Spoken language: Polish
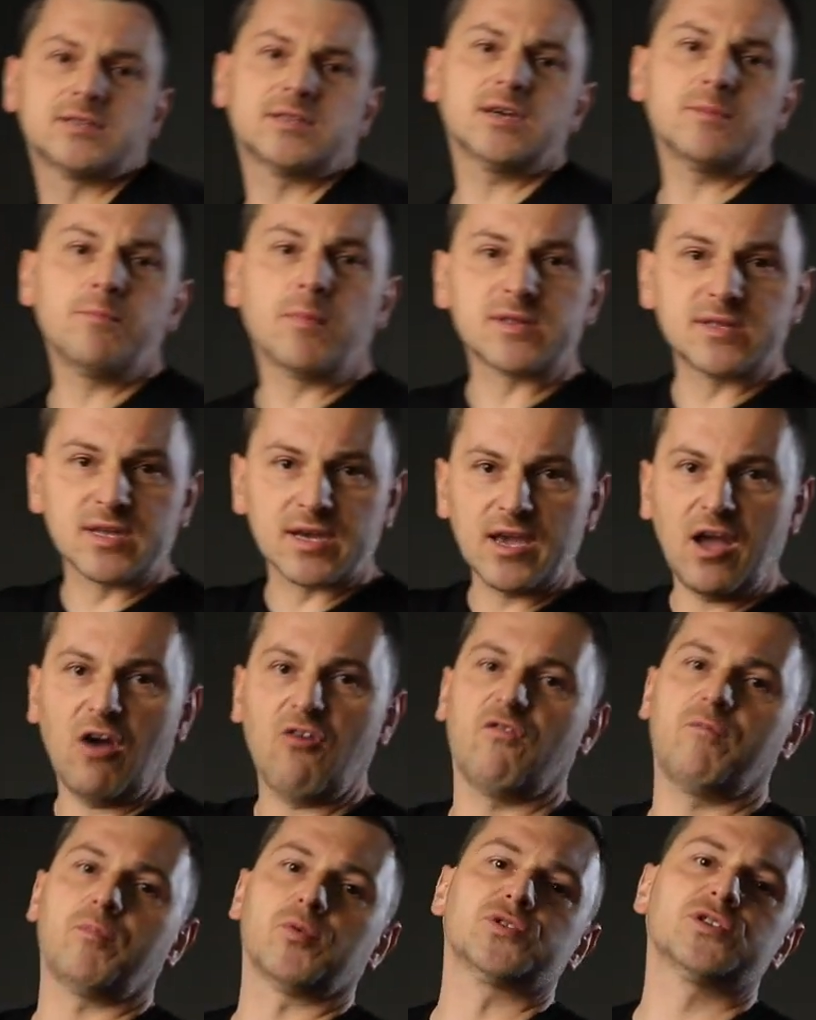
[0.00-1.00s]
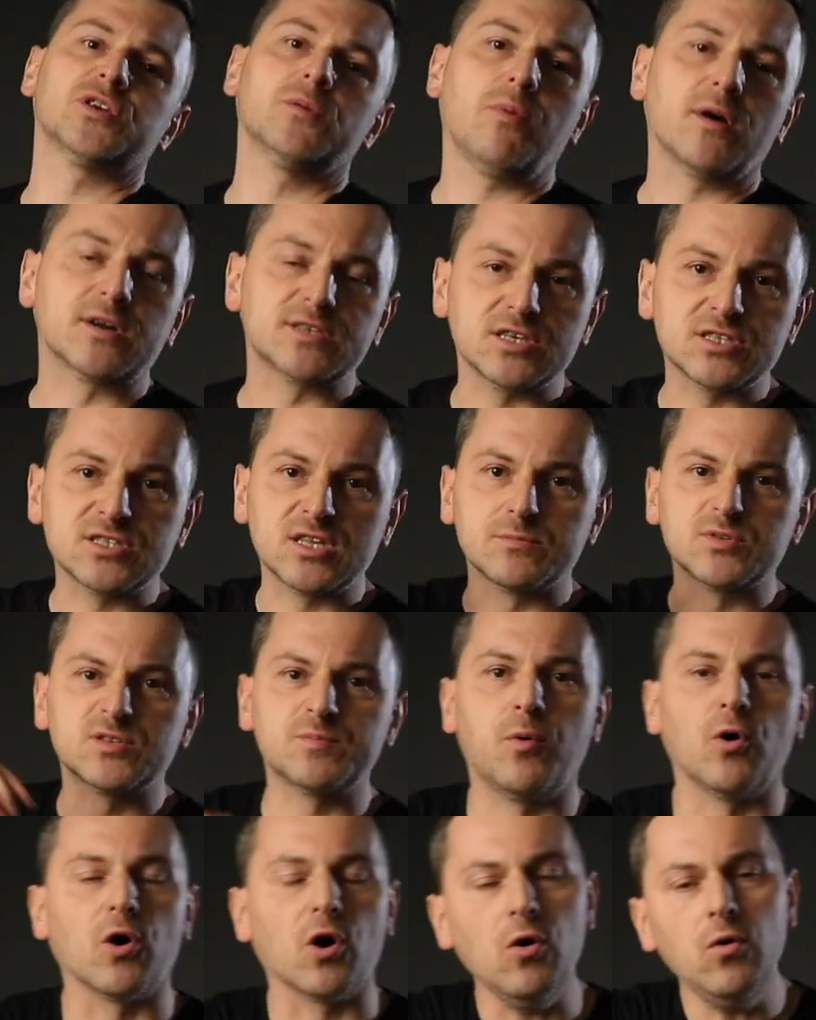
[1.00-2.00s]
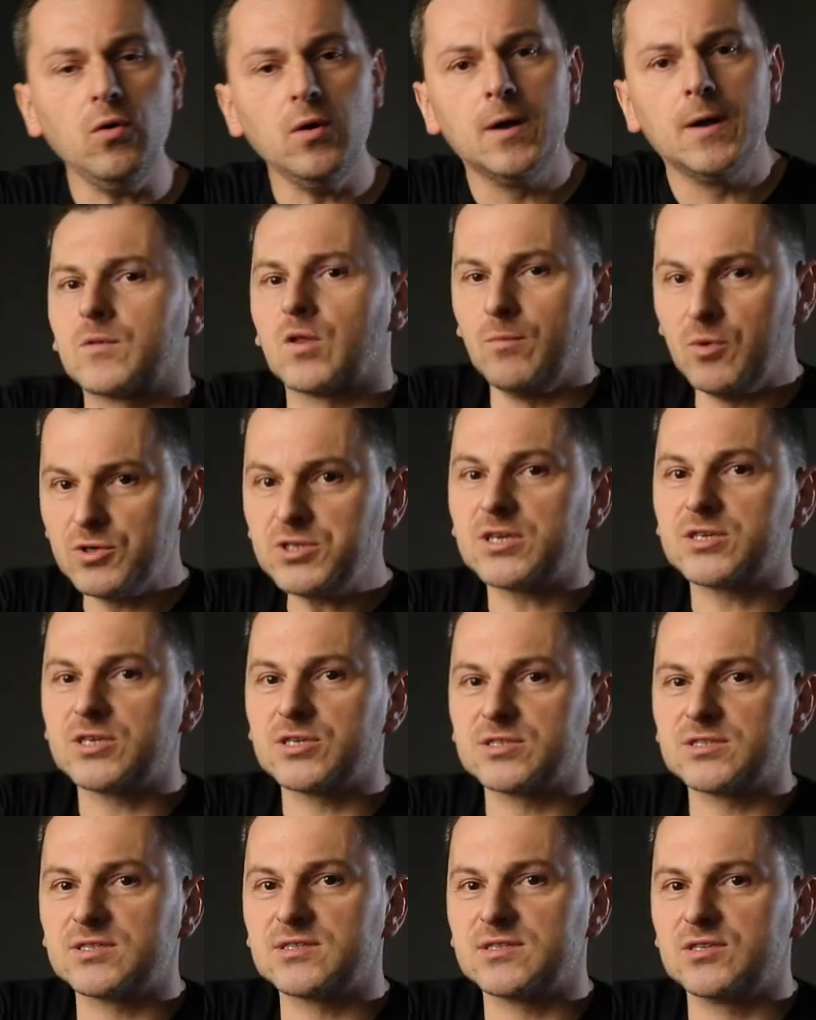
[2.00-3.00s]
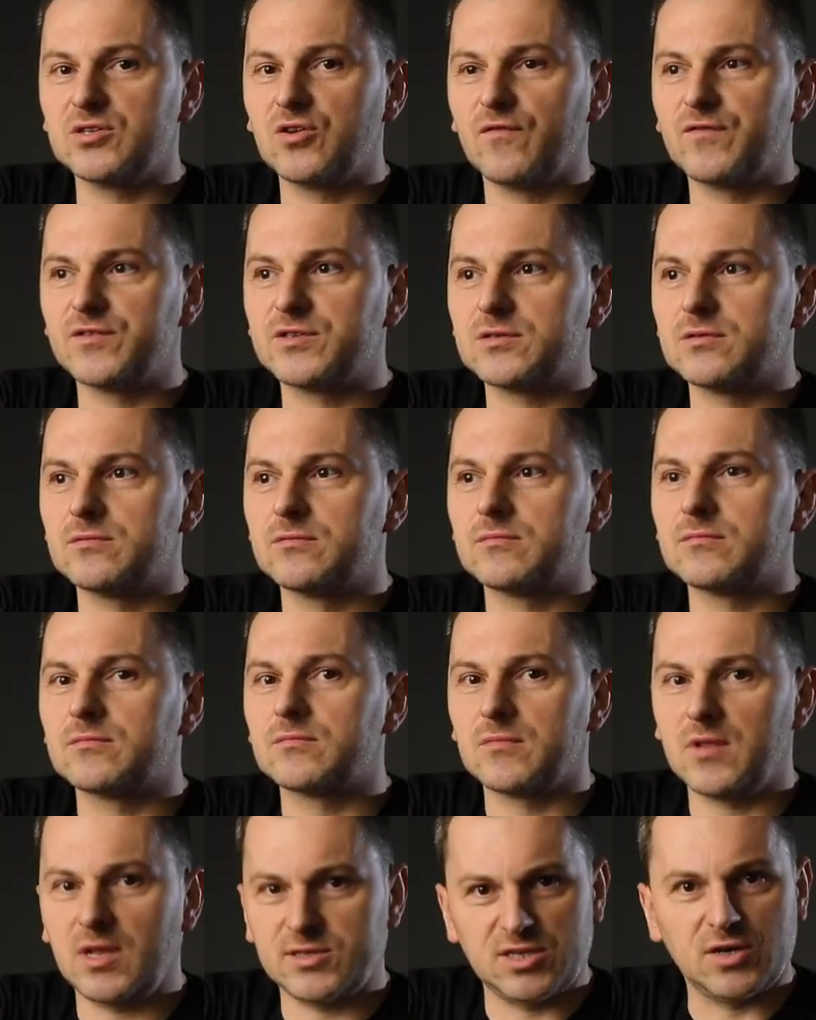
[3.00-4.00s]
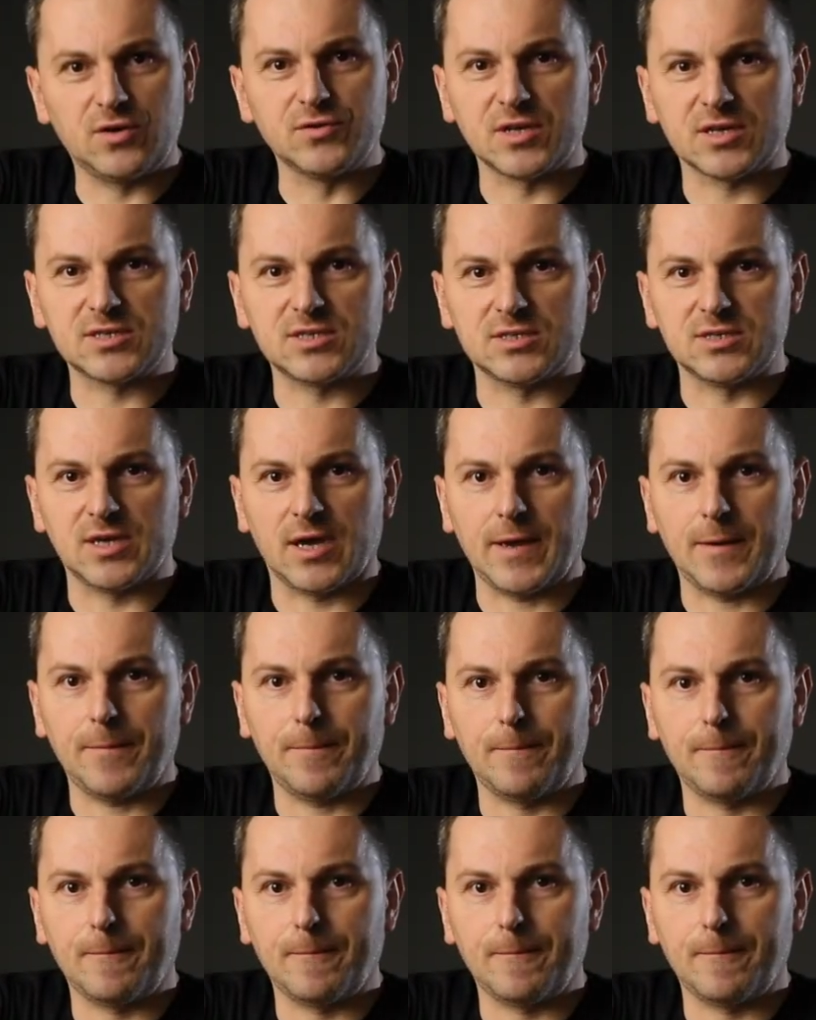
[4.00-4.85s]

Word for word: tych materiałów potrzeba gdzieś tam sporo, to można się jeszcze zastanowić, dlaczego tak się dzieje.